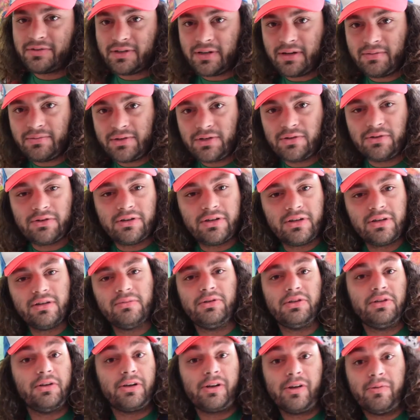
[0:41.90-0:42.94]
vous allez me dire, ok,
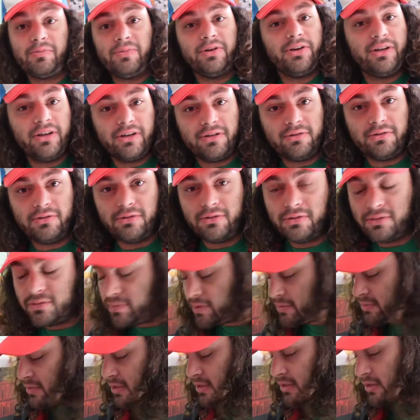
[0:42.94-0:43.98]
ben, t'as qu'à pas lire le,
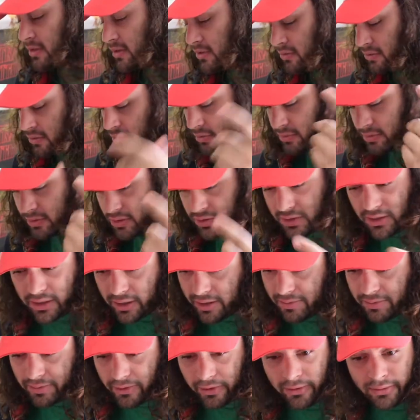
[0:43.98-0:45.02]
papier, d'accord, ben, je
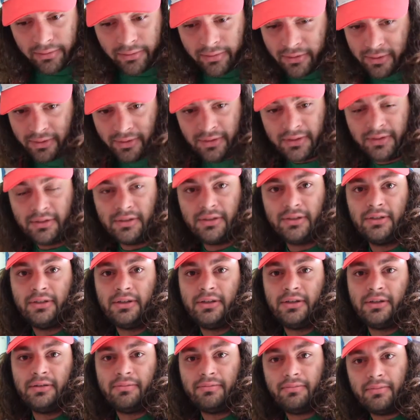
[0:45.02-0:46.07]
lirai pas.
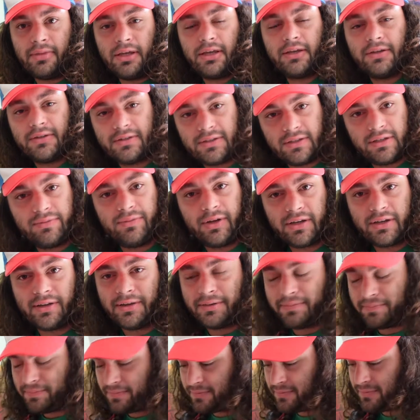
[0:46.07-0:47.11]
Mais c'est
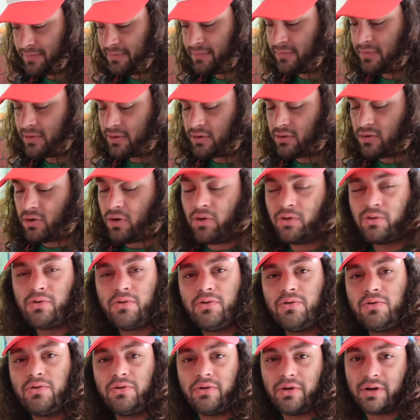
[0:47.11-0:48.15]
marqué. En
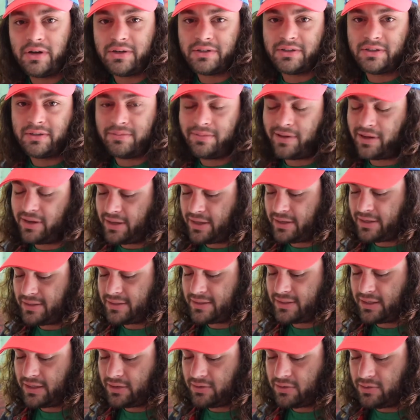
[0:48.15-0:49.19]
gros, hein, c'est pas
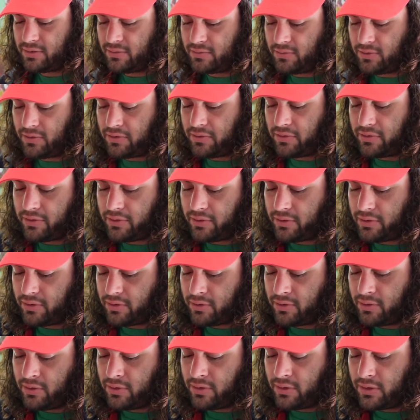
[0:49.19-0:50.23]
exactement. Euh,
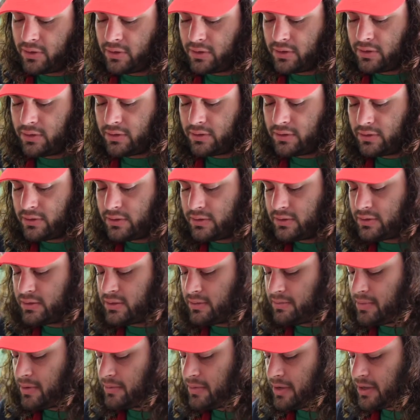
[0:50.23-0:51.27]

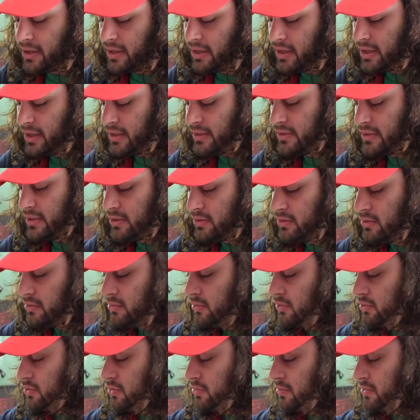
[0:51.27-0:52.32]
c'est pas marqué
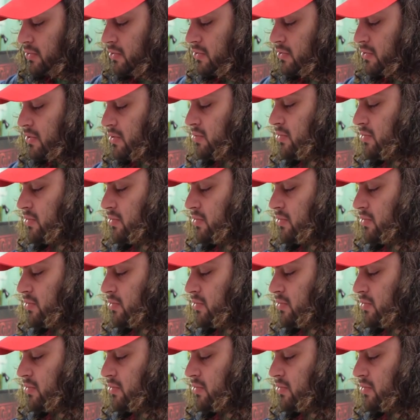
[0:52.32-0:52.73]
exactement, je pense que c'est